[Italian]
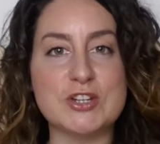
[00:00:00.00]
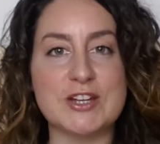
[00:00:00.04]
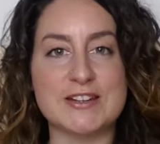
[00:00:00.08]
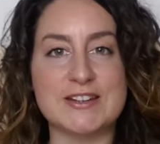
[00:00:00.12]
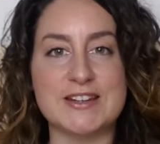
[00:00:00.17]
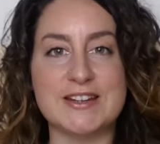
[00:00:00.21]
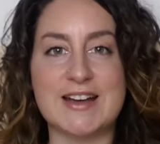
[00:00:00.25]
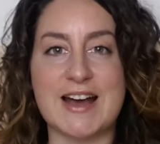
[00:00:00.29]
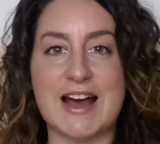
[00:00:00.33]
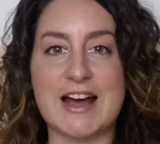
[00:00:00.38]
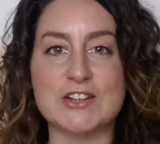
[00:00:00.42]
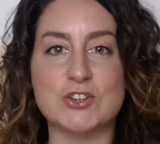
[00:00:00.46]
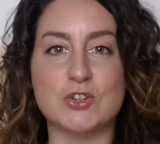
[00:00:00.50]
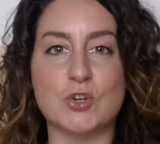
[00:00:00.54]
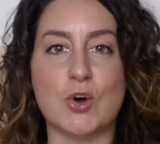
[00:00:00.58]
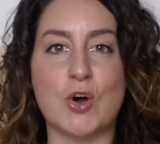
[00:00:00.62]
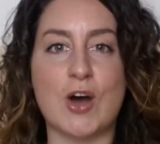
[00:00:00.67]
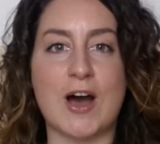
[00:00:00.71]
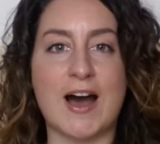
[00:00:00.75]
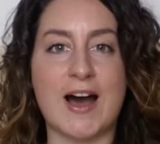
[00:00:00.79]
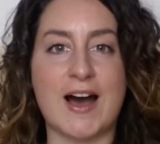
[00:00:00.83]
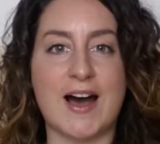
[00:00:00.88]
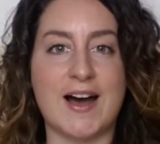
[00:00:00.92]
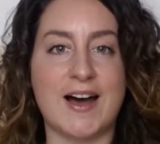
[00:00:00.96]

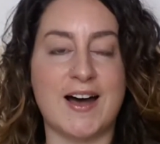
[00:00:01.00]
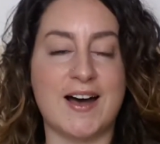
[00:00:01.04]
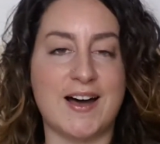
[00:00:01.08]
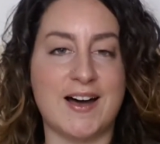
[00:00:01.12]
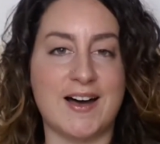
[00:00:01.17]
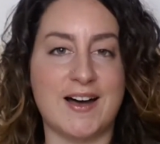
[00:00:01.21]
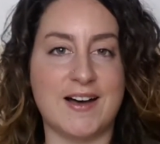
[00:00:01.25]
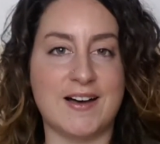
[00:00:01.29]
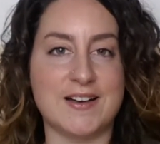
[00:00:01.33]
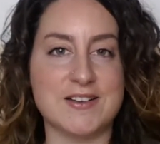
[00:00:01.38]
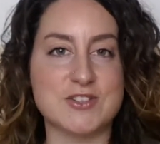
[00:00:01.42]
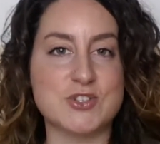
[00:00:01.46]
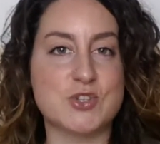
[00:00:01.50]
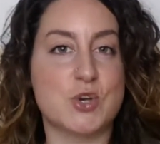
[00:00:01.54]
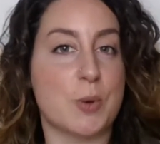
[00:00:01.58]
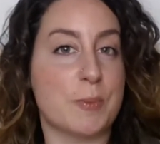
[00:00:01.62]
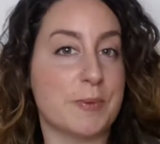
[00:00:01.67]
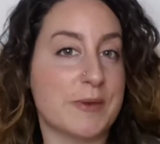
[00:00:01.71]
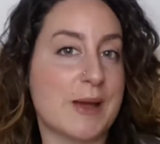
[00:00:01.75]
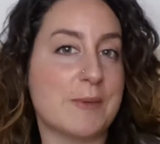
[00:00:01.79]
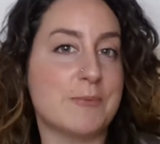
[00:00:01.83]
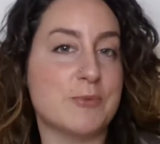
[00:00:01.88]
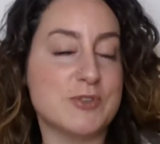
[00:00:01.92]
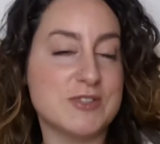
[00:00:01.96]
dedicato a
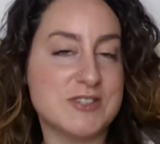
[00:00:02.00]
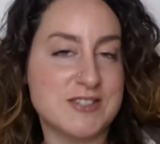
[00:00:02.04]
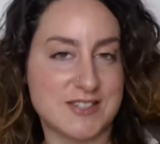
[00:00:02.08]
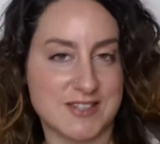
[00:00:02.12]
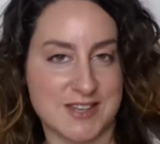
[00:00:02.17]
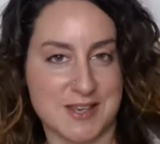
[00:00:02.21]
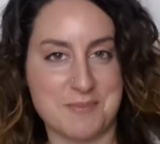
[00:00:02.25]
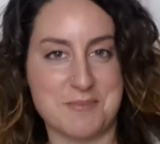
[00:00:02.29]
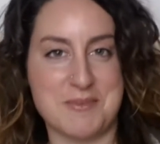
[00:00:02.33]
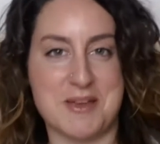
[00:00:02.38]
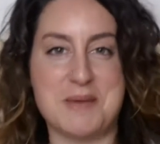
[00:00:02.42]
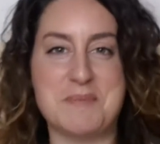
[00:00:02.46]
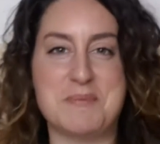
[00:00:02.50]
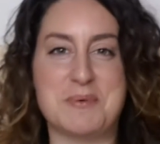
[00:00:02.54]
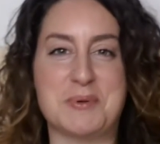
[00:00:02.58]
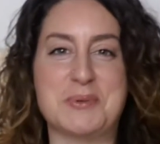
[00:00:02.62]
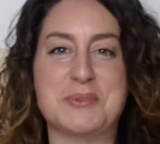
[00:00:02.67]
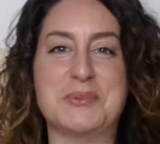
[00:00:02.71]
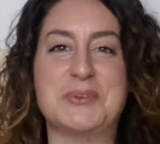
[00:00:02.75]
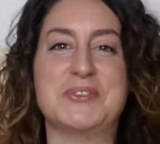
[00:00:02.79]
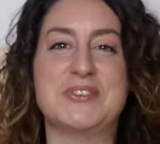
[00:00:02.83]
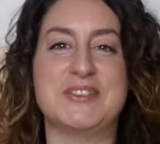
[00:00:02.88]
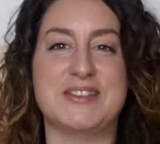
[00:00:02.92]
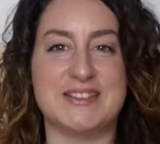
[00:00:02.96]
scopriamo insieme i
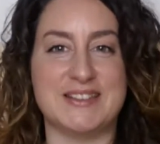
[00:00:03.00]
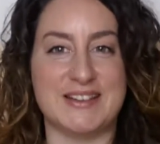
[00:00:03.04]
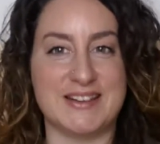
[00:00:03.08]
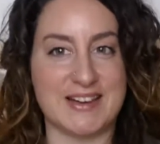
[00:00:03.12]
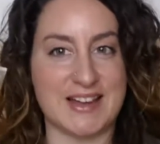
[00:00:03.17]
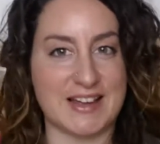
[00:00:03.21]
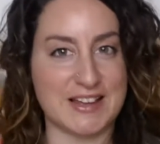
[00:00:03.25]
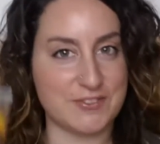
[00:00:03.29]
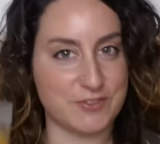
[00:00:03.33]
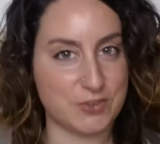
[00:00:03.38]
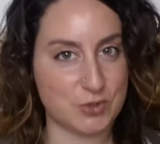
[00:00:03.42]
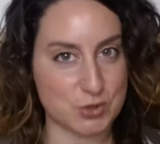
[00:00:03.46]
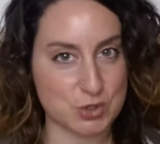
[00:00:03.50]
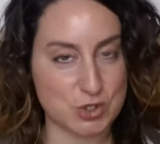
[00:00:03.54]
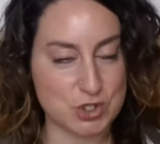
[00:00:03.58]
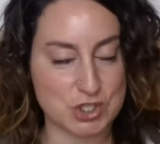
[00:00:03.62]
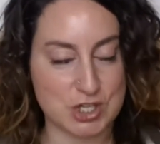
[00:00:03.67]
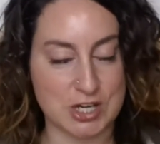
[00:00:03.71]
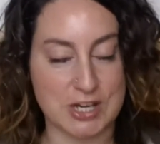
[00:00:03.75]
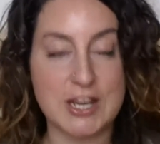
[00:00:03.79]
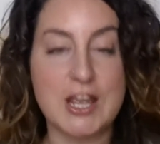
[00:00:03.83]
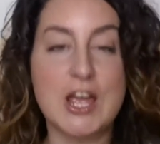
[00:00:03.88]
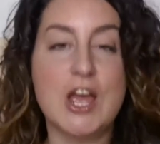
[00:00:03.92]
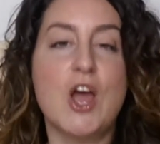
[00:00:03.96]
prodotti della Yves
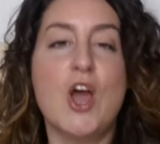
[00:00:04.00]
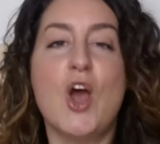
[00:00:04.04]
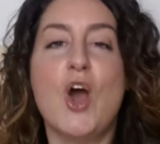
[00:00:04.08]
Rocher.